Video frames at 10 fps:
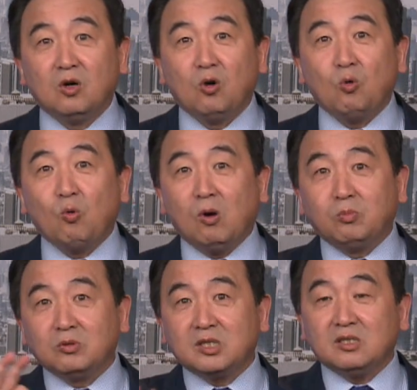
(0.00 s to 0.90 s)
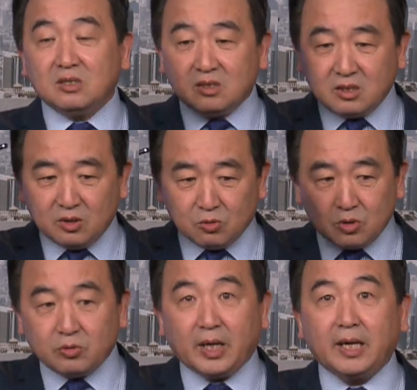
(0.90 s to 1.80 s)
火不是，只有
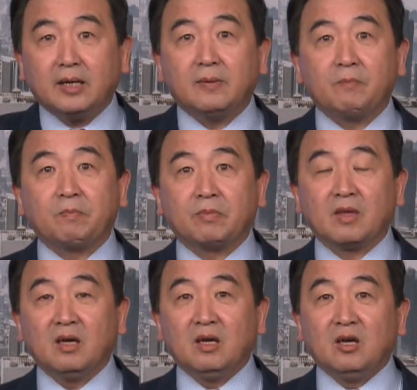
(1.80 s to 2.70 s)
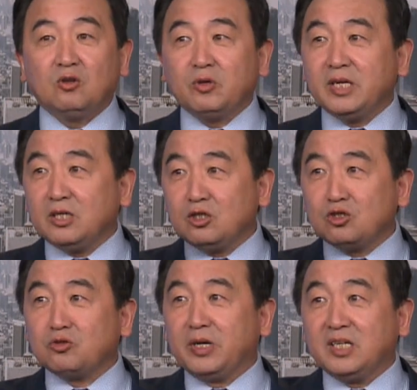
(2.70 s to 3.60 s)
水，所以
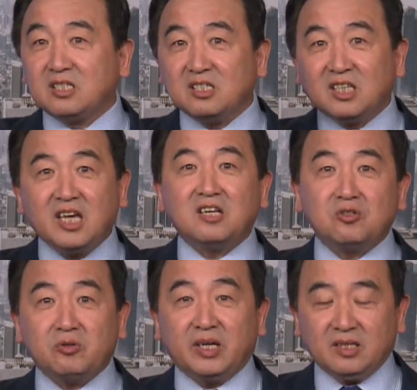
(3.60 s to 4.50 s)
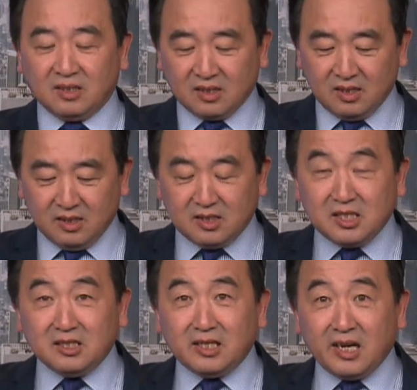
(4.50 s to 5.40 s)
水是天水。
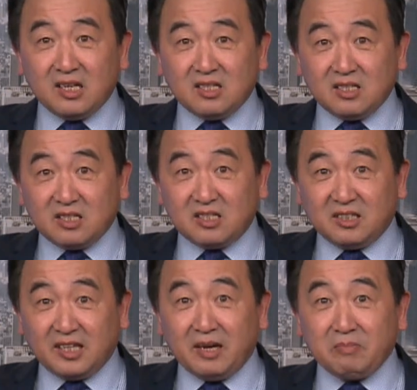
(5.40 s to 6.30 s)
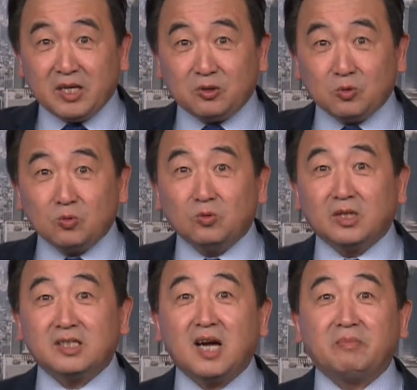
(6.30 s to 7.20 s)
今天是天灭中共
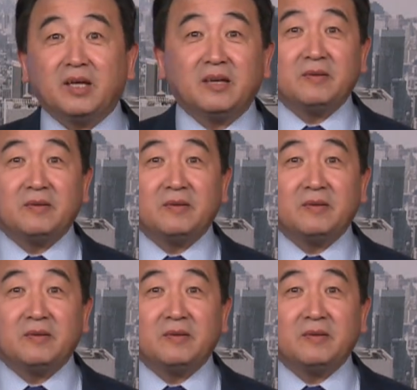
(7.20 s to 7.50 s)
的场面。